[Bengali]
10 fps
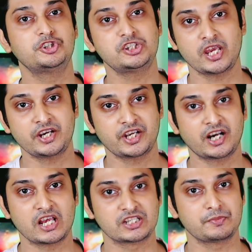পঁচিশ হাজার
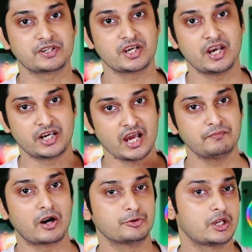টাকার আশেপাশে
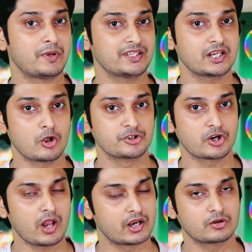এটা ভারতের বাজারে
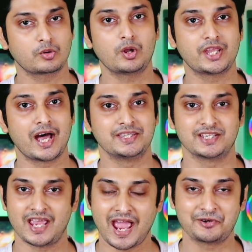লঞ্চ করার কথা
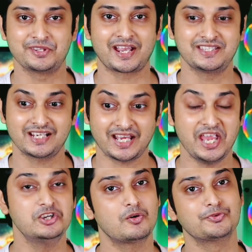আছে এখন দেখা যাক
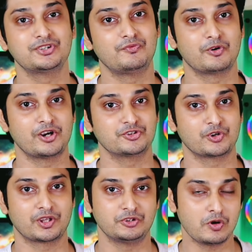এই সমস্ত ফোনের
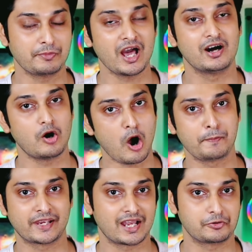জন্য কিন্তু আমরা
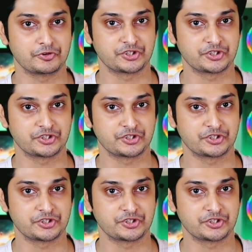অপেক্ষা